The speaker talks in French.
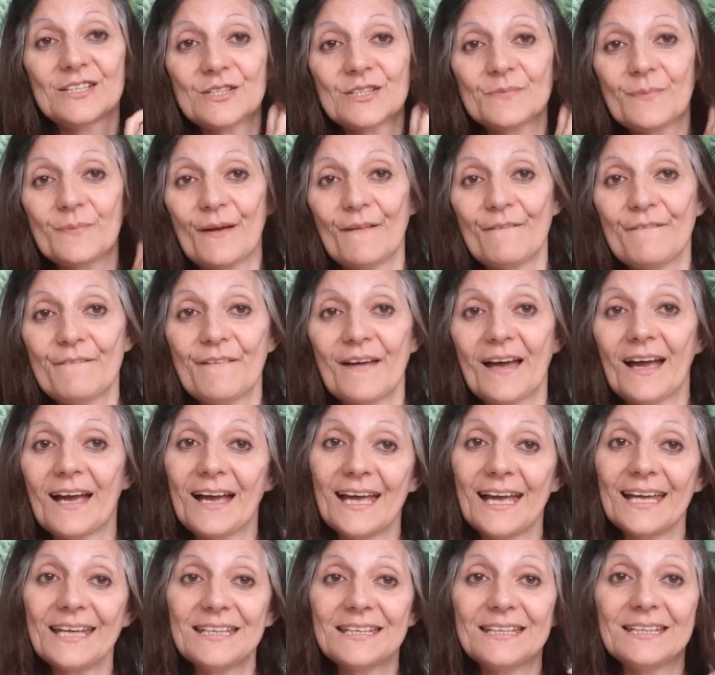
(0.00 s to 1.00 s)
je
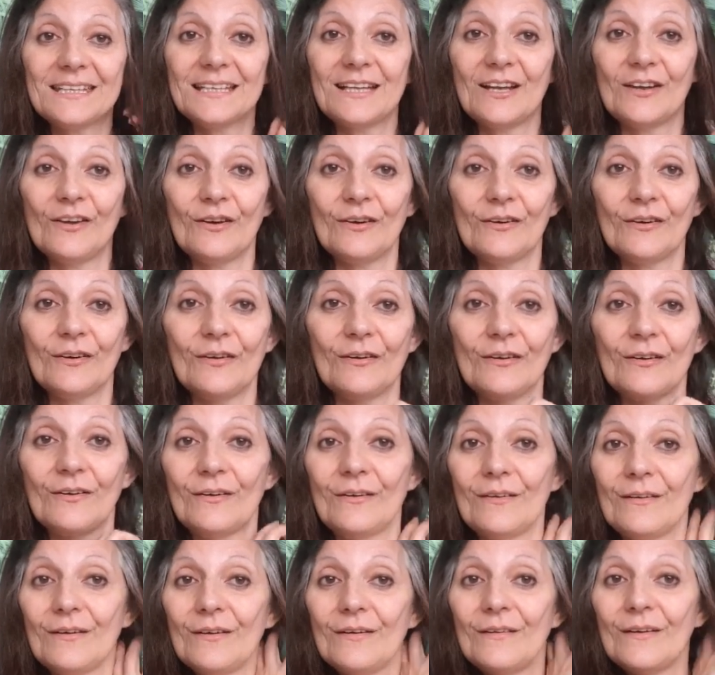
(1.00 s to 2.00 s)
préférerais
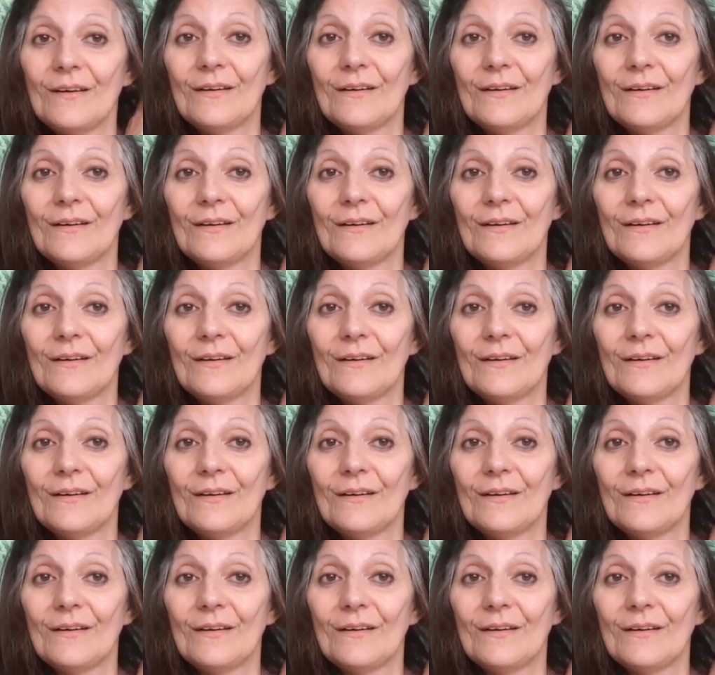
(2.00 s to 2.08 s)
euh,